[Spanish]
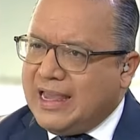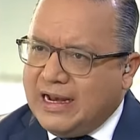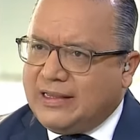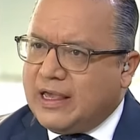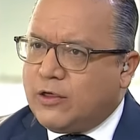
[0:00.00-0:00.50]
El
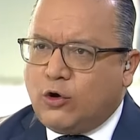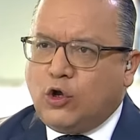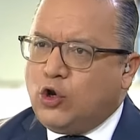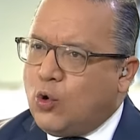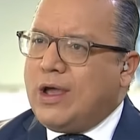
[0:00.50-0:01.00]
día de hoy
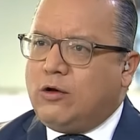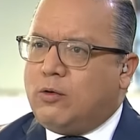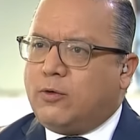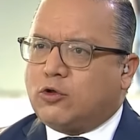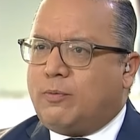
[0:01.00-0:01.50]
no hay los
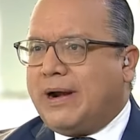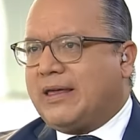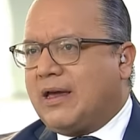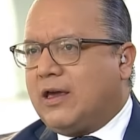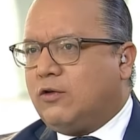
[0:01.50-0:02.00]
votos para que
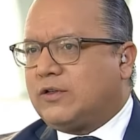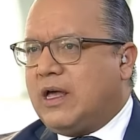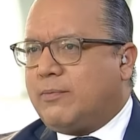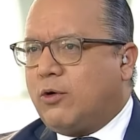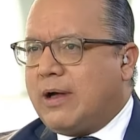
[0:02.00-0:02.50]
aquello sea
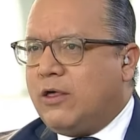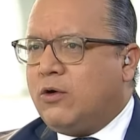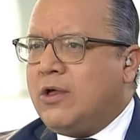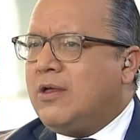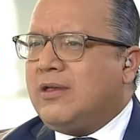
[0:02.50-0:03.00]
aprobado
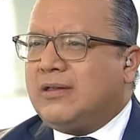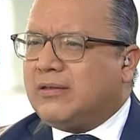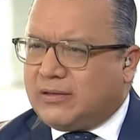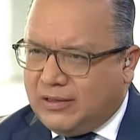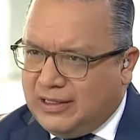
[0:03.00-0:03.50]

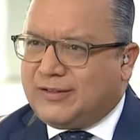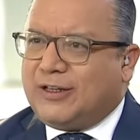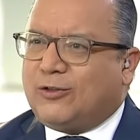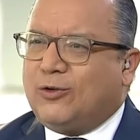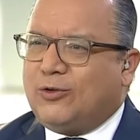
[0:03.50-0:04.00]

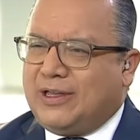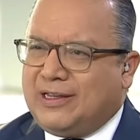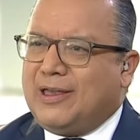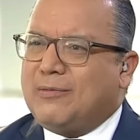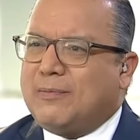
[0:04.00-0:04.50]
insisto en,
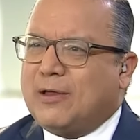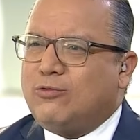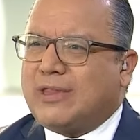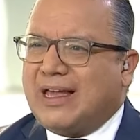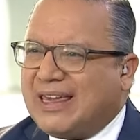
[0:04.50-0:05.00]
mi
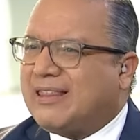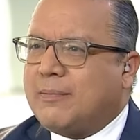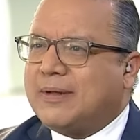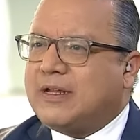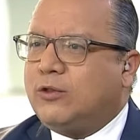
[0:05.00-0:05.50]
pregunta, ¿qué está
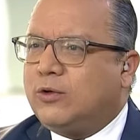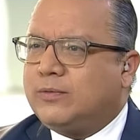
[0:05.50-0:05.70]
pasando?